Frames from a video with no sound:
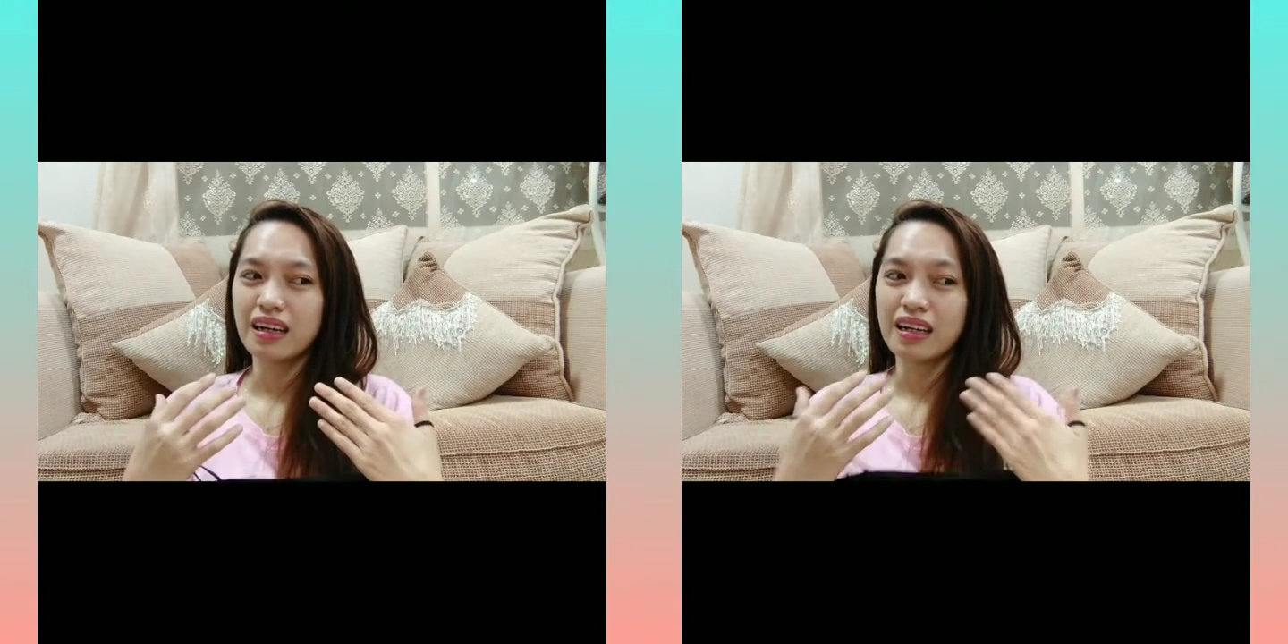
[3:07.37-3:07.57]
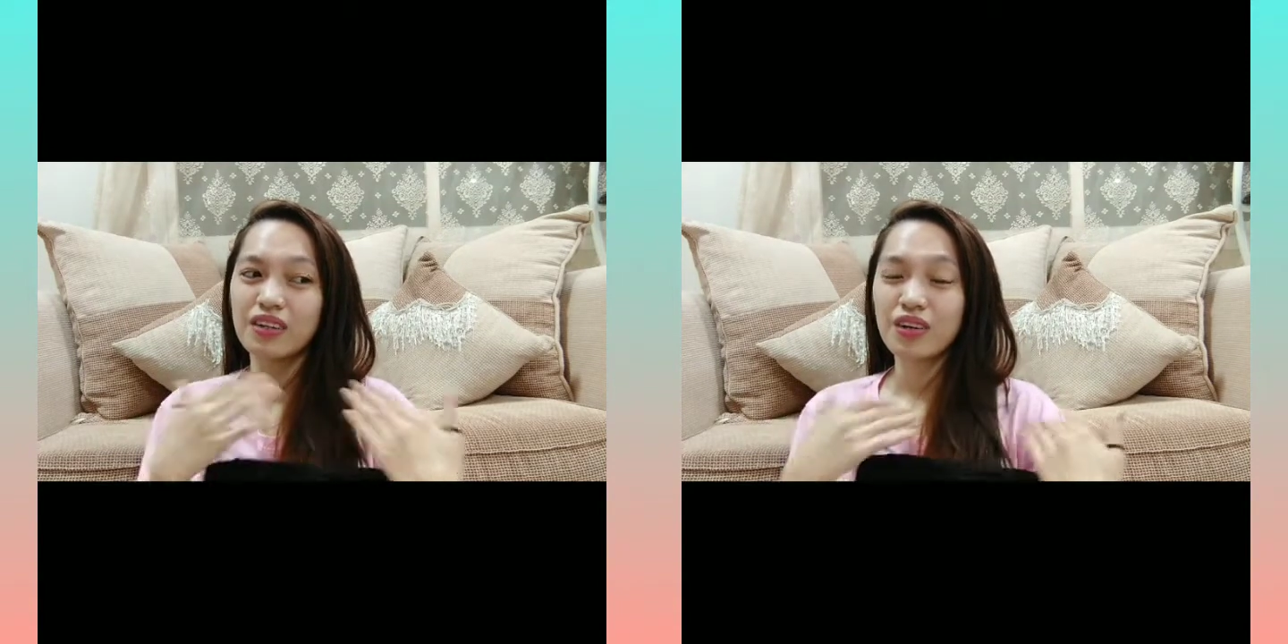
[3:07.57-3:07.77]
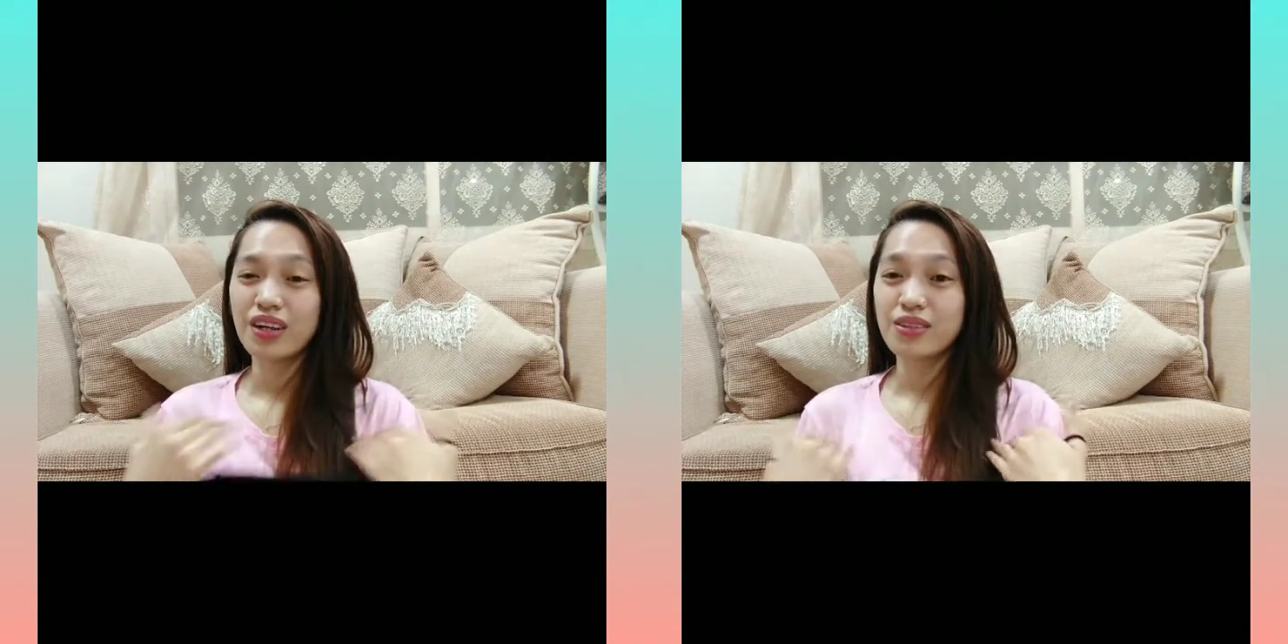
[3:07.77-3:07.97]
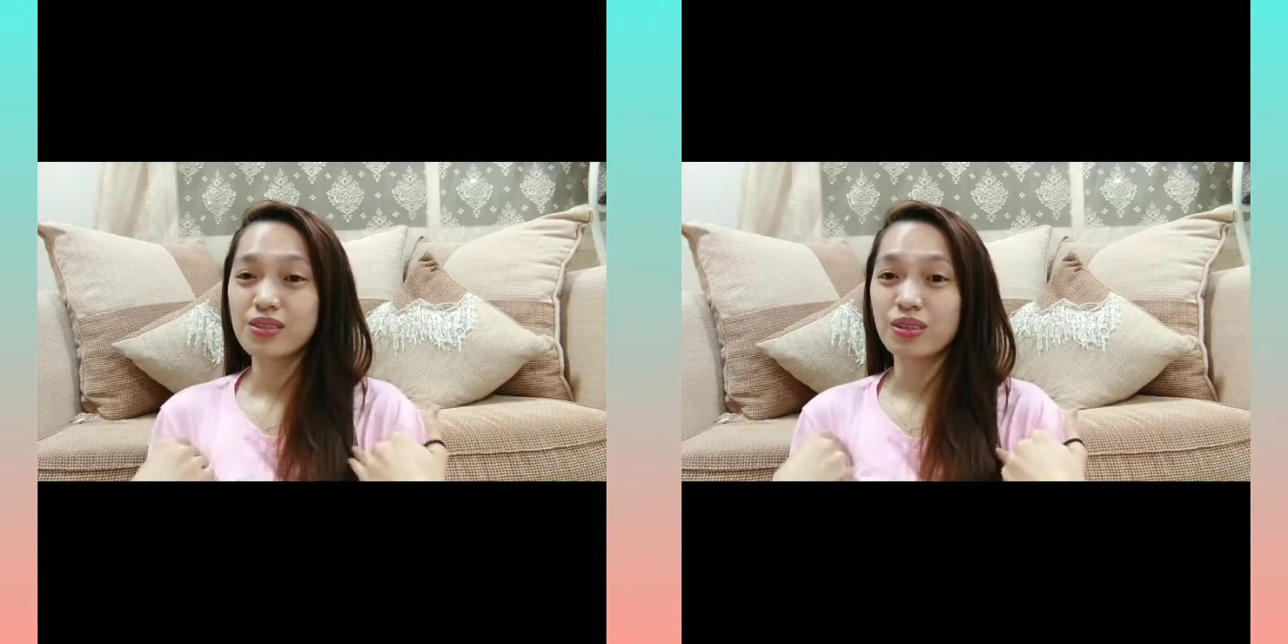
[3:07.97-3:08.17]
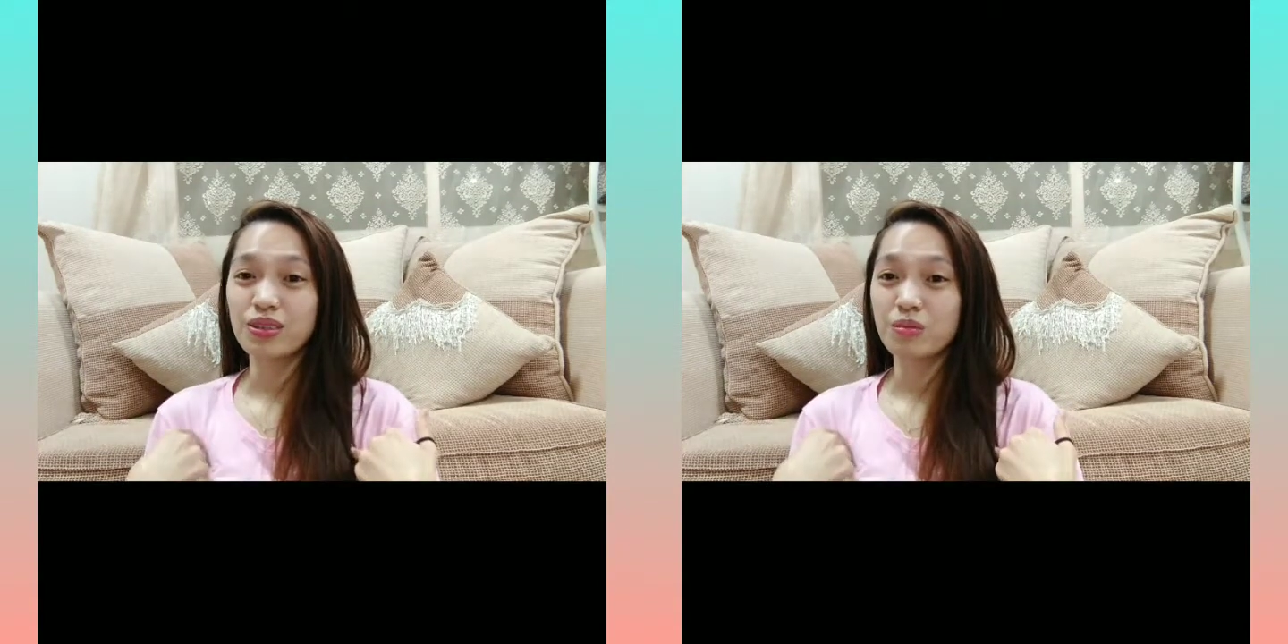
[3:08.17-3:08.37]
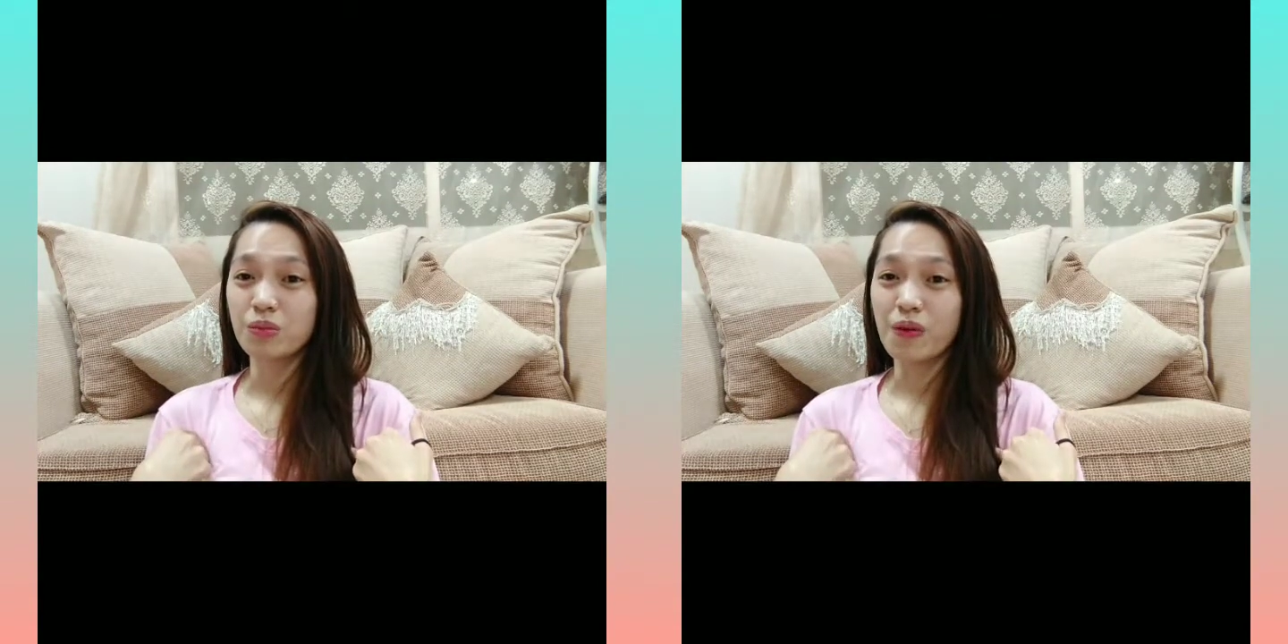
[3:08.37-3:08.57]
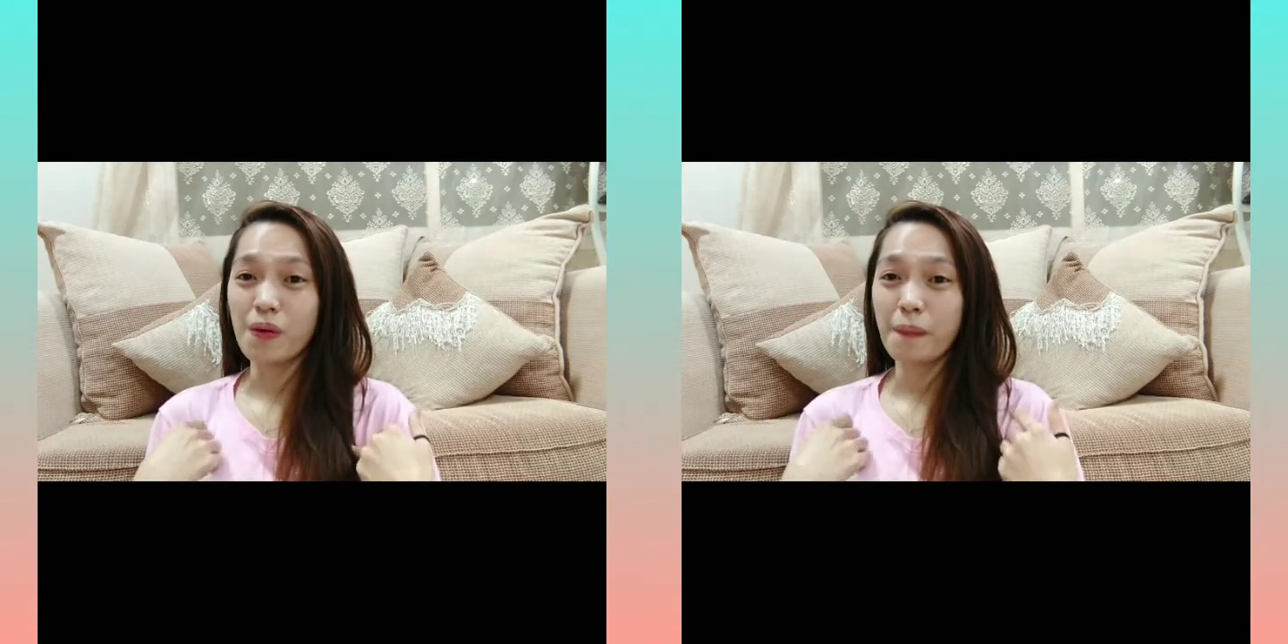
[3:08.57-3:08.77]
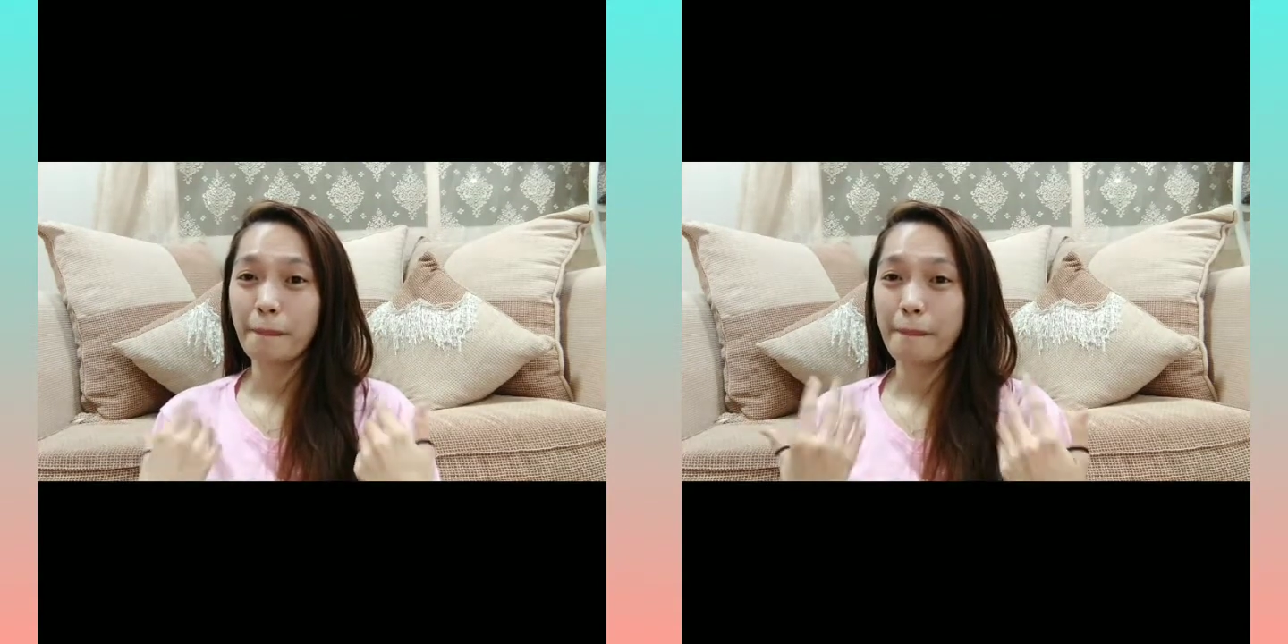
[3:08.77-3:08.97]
ano lang yung suot mo,